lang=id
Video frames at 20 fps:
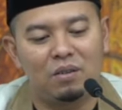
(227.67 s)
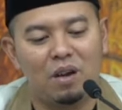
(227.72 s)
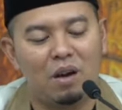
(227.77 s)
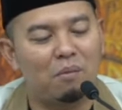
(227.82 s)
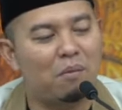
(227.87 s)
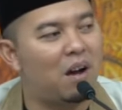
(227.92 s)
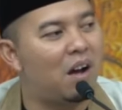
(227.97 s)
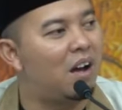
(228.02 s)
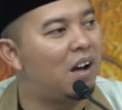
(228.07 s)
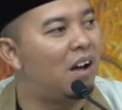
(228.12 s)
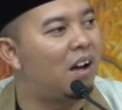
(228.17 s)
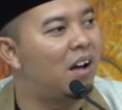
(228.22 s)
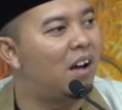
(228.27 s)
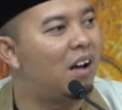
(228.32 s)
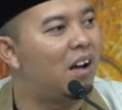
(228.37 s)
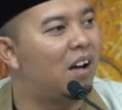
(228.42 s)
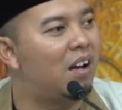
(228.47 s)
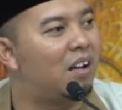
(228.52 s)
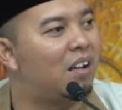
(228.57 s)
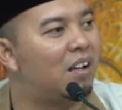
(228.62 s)

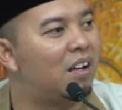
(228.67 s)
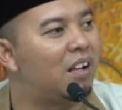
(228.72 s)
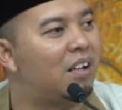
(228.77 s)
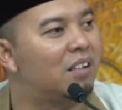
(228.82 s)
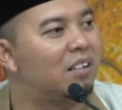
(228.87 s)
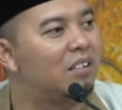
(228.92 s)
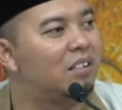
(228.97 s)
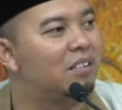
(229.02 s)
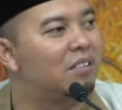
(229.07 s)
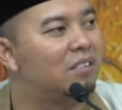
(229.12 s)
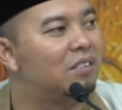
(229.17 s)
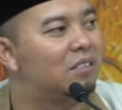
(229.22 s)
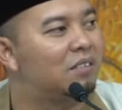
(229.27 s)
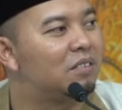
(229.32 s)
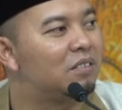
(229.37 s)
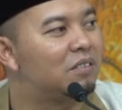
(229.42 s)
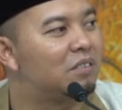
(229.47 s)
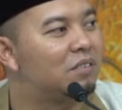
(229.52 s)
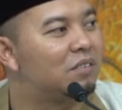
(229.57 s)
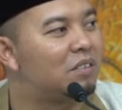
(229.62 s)
Yamaha ya kan
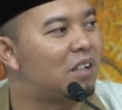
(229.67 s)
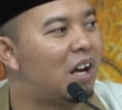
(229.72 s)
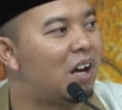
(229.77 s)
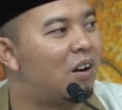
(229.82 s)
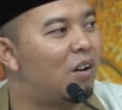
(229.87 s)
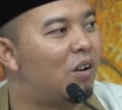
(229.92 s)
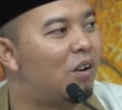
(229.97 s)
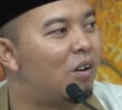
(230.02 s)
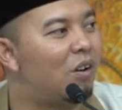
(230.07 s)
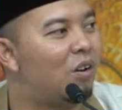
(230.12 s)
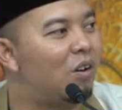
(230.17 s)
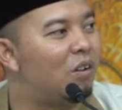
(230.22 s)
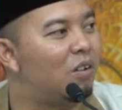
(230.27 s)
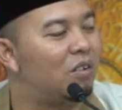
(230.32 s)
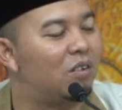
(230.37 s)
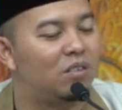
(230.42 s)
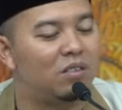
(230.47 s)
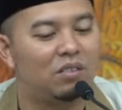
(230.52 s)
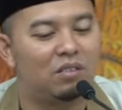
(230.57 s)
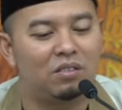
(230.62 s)

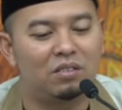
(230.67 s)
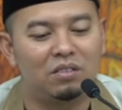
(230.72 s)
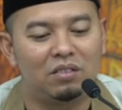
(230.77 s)
Changhong